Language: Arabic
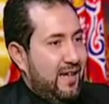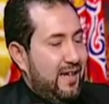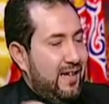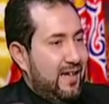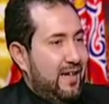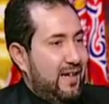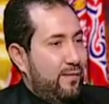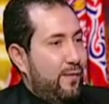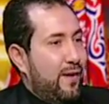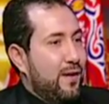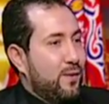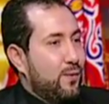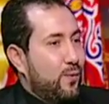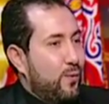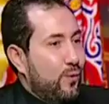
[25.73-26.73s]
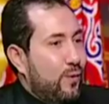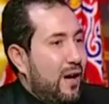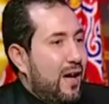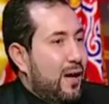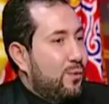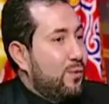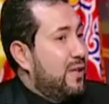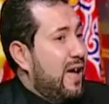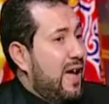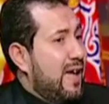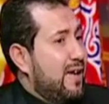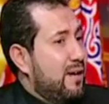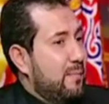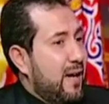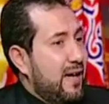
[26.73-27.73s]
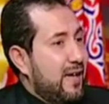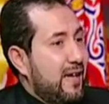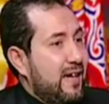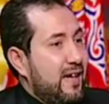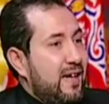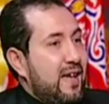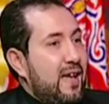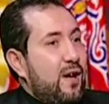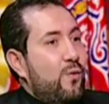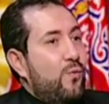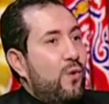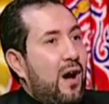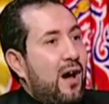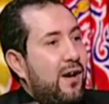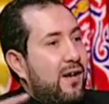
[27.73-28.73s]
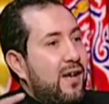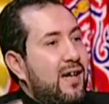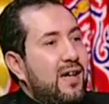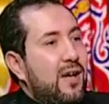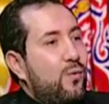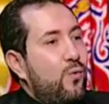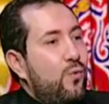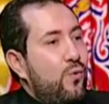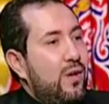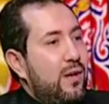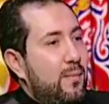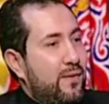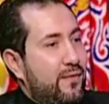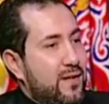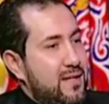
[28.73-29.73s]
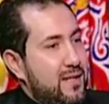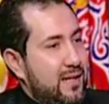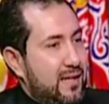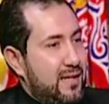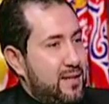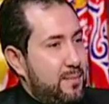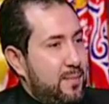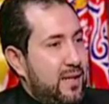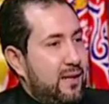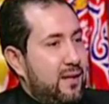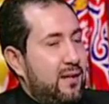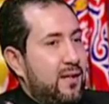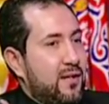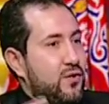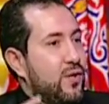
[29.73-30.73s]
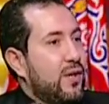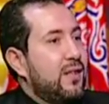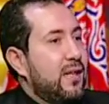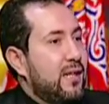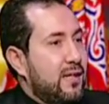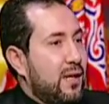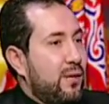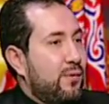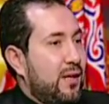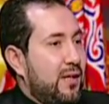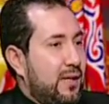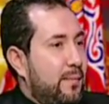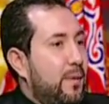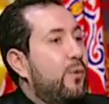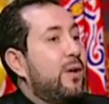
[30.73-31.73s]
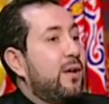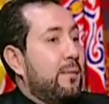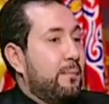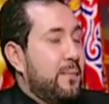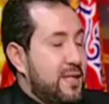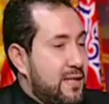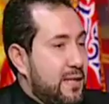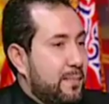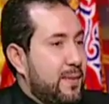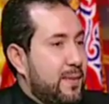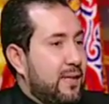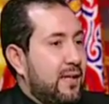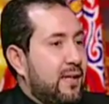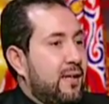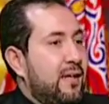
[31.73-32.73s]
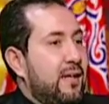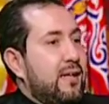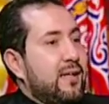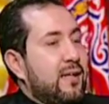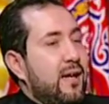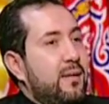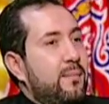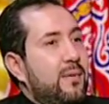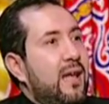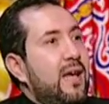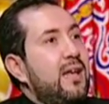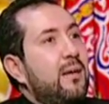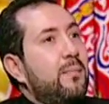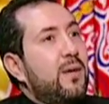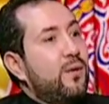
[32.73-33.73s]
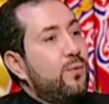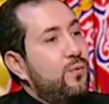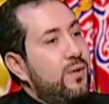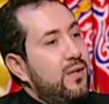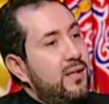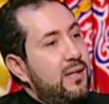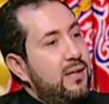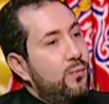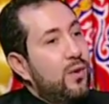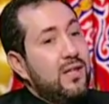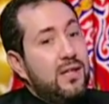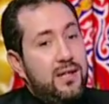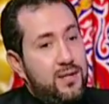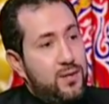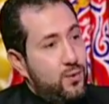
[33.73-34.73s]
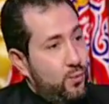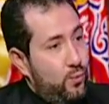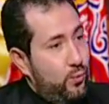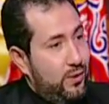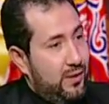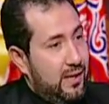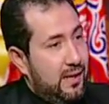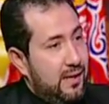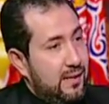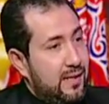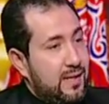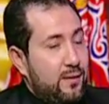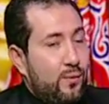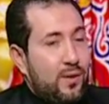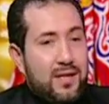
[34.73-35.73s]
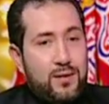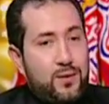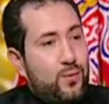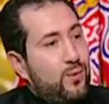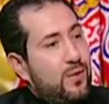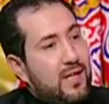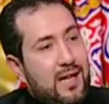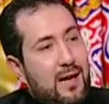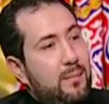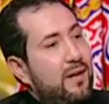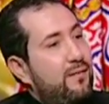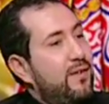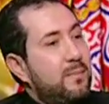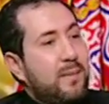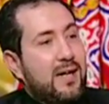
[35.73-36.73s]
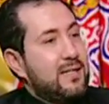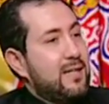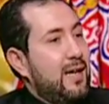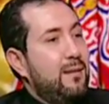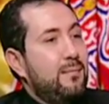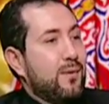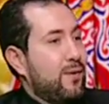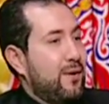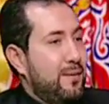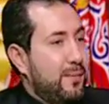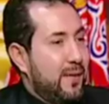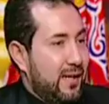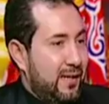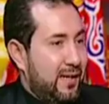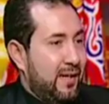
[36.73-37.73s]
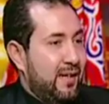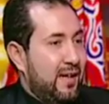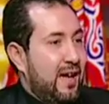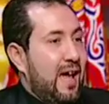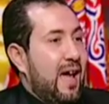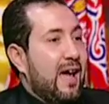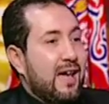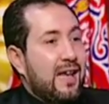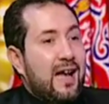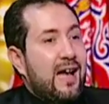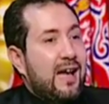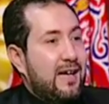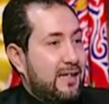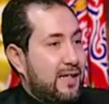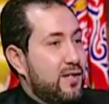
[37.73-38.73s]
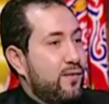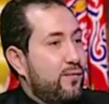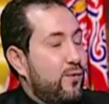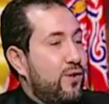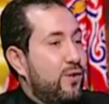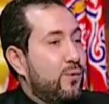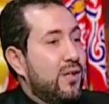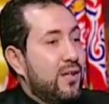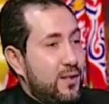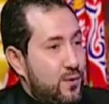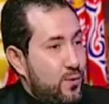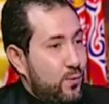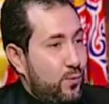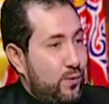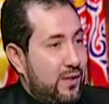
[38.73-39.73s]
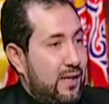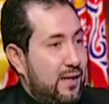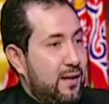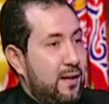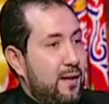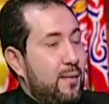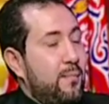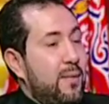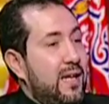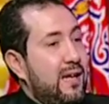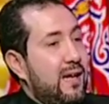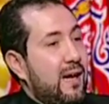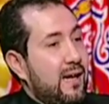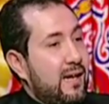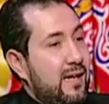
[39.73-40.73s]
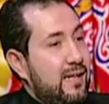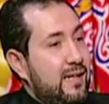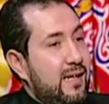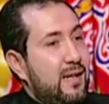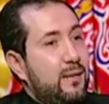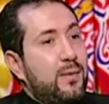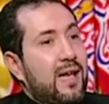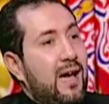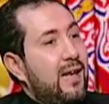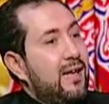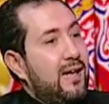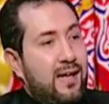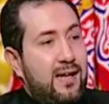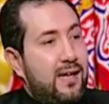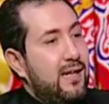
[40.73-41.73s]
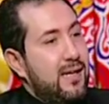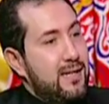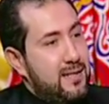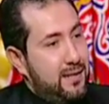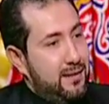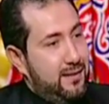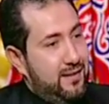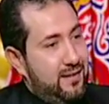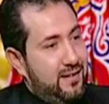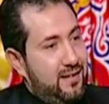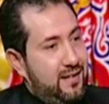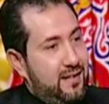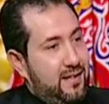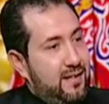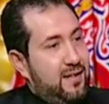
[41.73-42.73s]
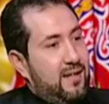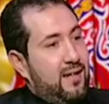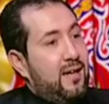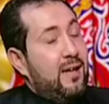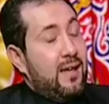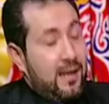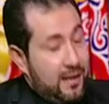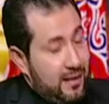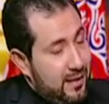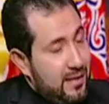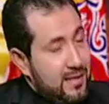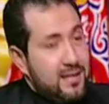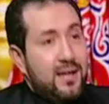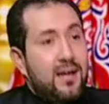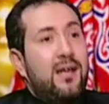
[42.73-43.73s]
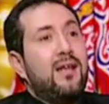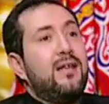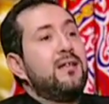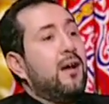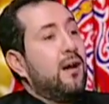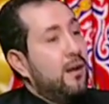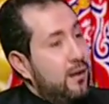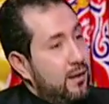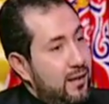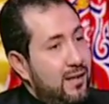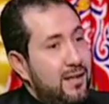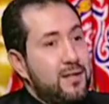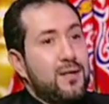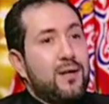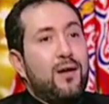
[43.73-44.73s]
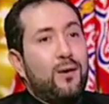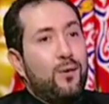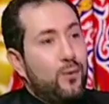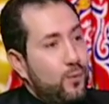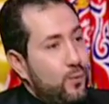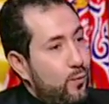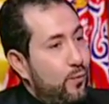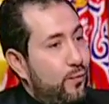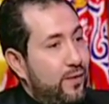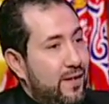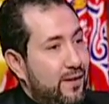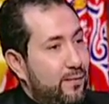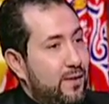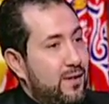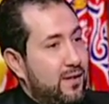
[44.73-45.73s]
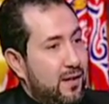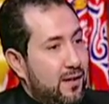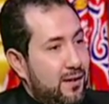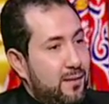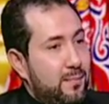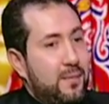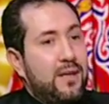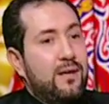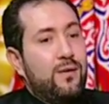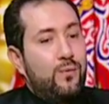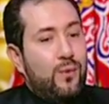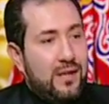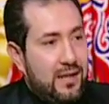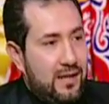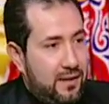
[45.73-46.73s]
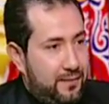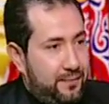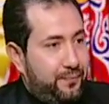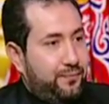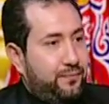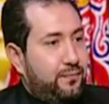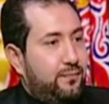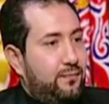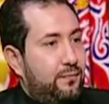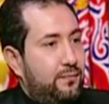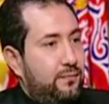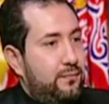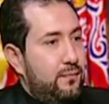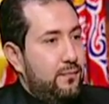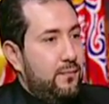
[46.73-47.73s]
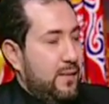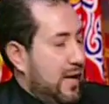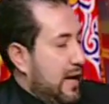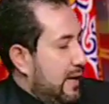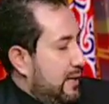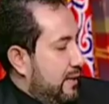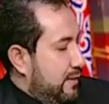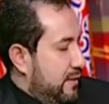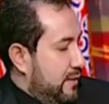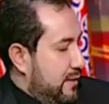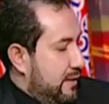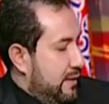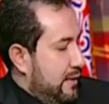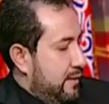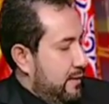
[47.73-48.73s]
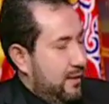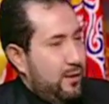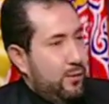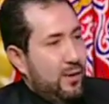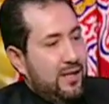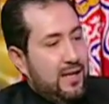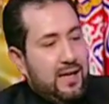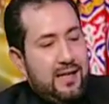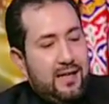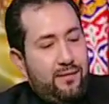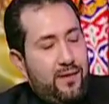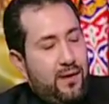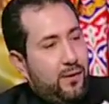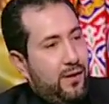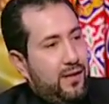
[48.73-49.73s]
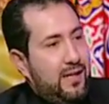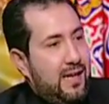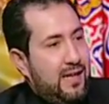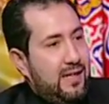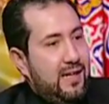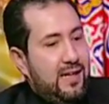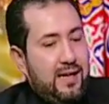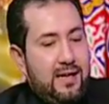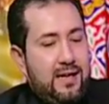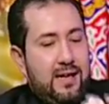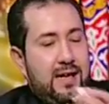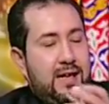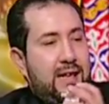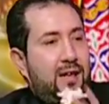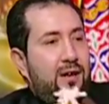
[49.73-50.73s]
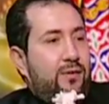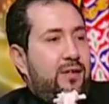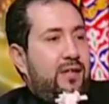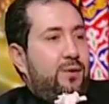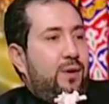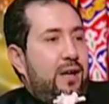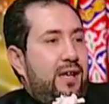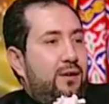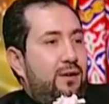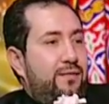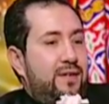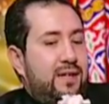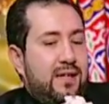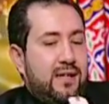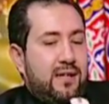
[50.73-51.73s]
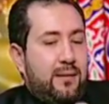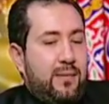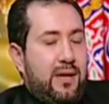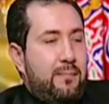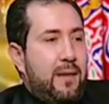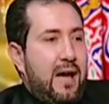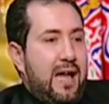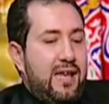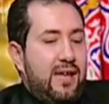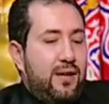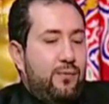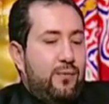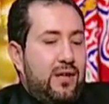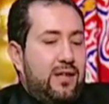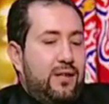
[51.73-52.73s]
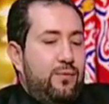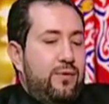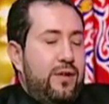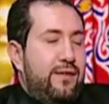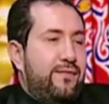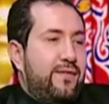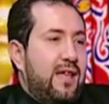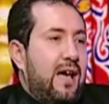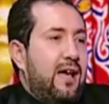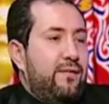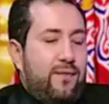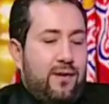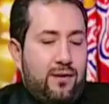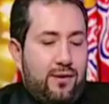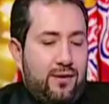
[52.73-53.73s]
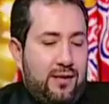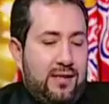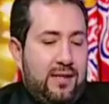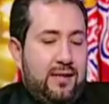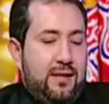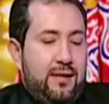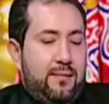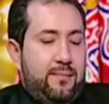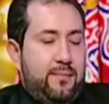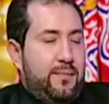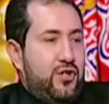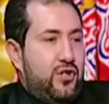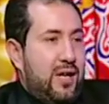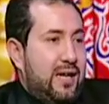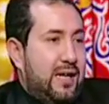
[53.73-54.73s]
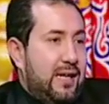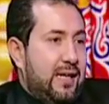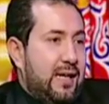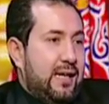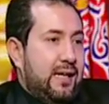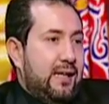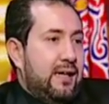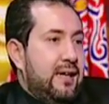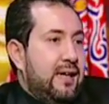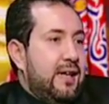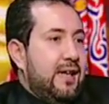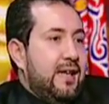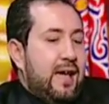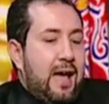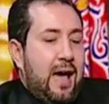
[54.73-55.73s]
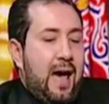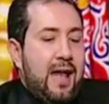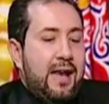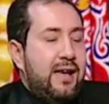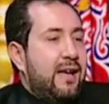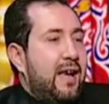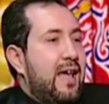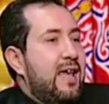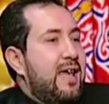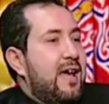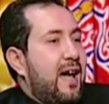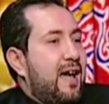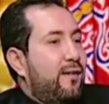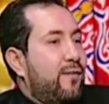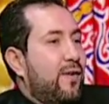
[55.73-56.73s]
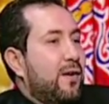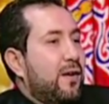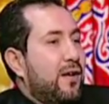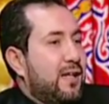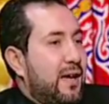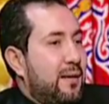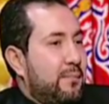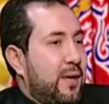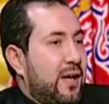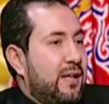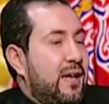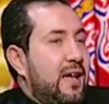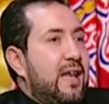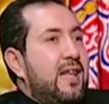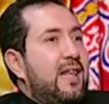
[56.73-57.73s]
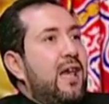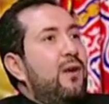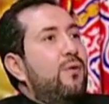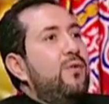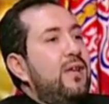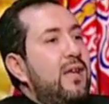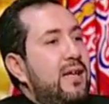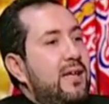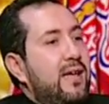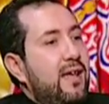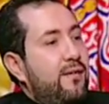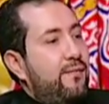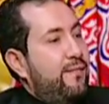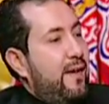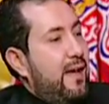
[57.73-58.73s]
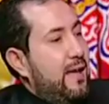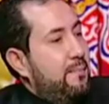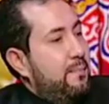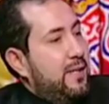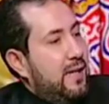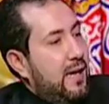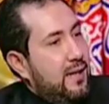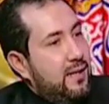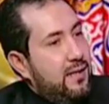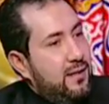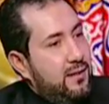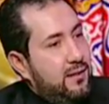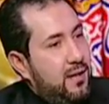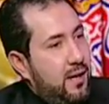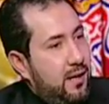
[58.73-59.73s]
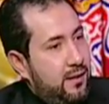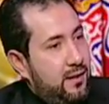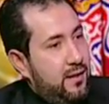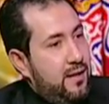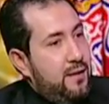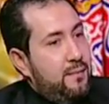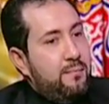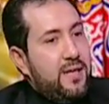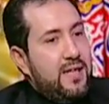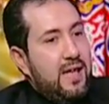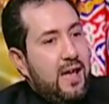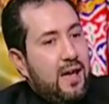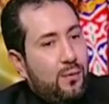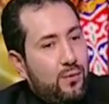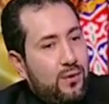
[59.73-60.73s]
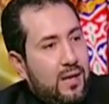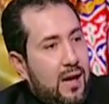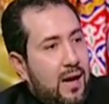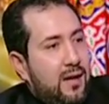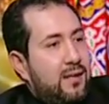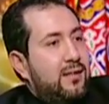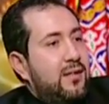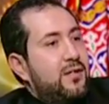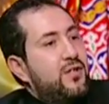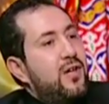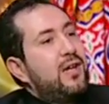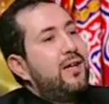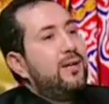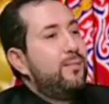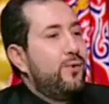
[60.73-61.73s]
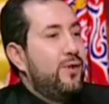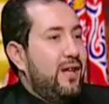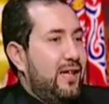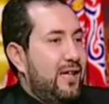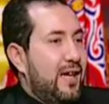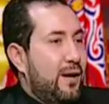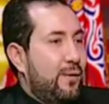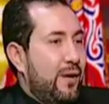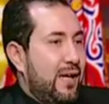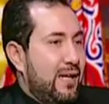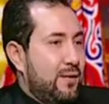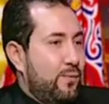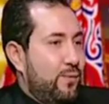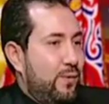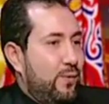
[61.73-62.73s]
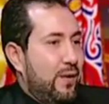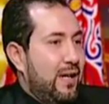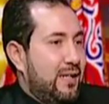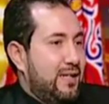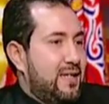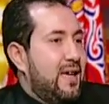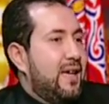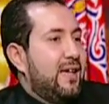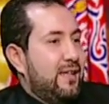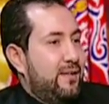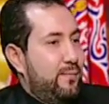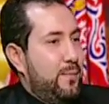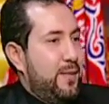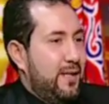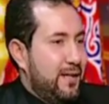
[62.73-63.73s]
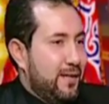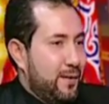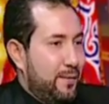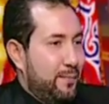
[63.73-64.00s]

الفرد كله هياخد دقايق معانا تمام وحركنا كل مفاصل جسمنا نشطنا الدوره الدمويه بالظبط كده طيب لقينا برضو ان وضع السجود ده ده وضع السجود ده اتعمل فيه بحث علمي رهيب جدا اخر حاجه اكتشفوا ان وضع السجود ده من الحاجات اللي بتعالج عرق النسب عرق الناس عرق الناس اه الانزلاق الغضروفي في الظهر امال لسه بيصلوا على كرسي دول يا يعني دكتور يعني دلوقتي ادي الفقرات آه. عندنا آه. لا دي واحنا واقفين كده طب لما هنيجي نوطي ونفتح الفقرات دي بالشكل ده كده آه. هنريح الفقرات عن بعض لقوا ان الكيرفات بتاعه الظهر بتاخد اكتر شكل مريح ليها وهي والواحد ساجد بين ايد